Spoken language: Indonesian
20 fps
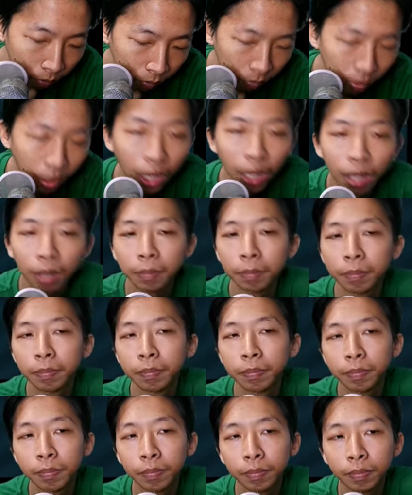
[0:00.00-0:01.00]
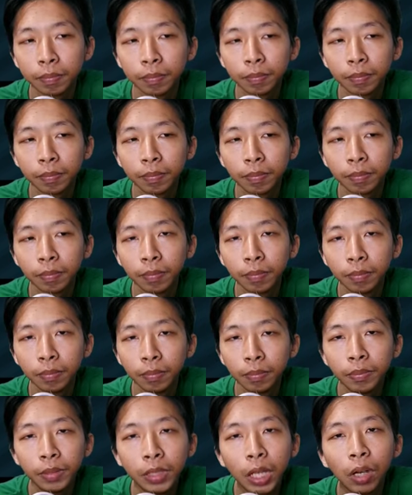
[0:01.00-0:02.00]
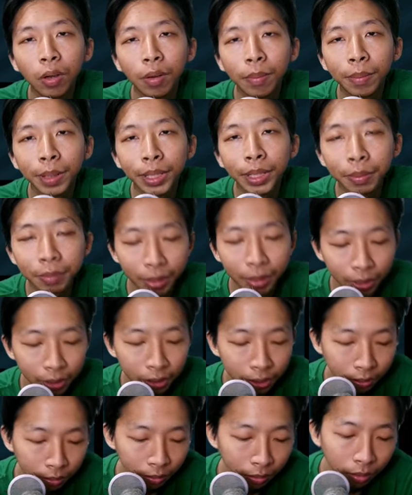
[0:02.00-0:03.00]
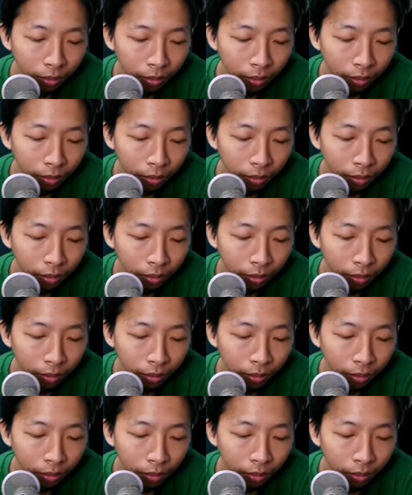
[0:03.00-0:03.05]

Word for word: Ya. Jawabannya apa, guys?